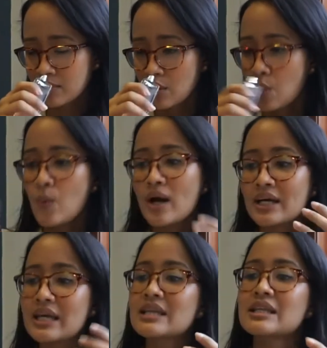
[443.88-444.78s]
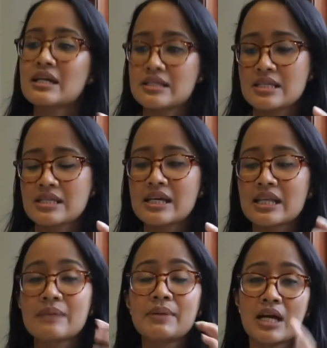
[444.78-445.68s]
wanginya terkesan
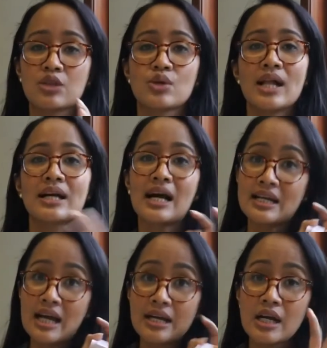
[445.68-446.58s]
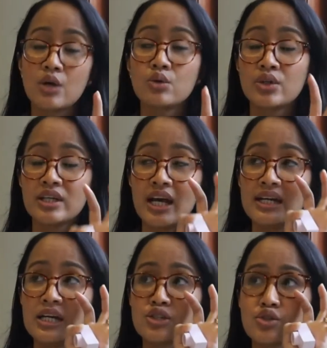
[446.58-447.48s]
sedikit lebih natural karena ada wood-nya
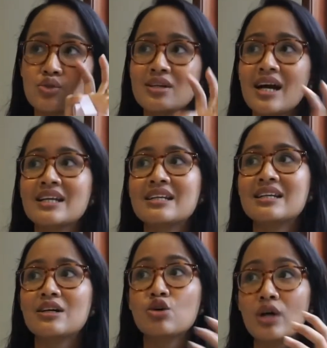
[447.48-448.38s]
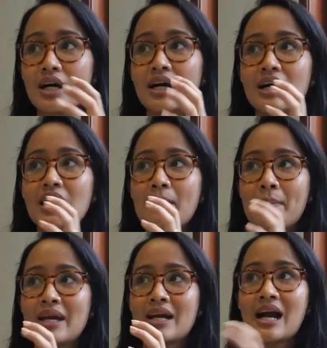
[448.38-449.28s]
dan juga uh,
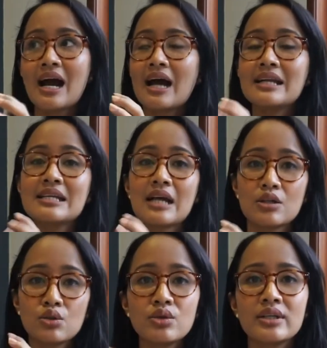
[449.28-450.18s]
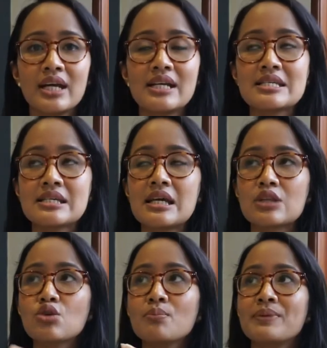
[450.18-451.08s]
apa ya kehadiran udnya di sini
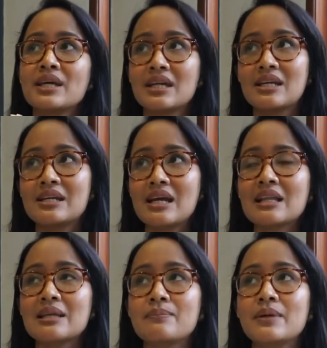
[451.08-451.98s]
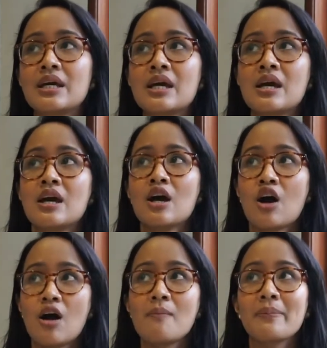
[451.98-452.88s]
itu bikin dia lebih
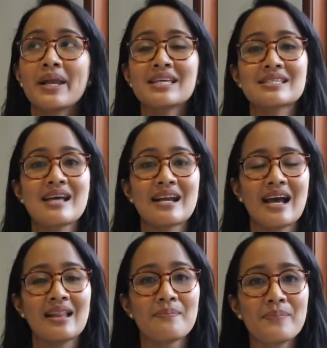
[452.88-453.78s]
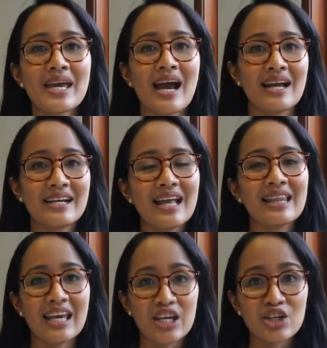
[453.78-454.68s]
kompleks dan lebih ada
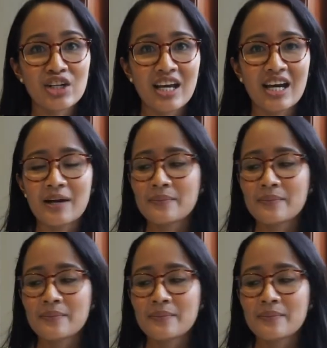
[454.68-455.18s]
layernya.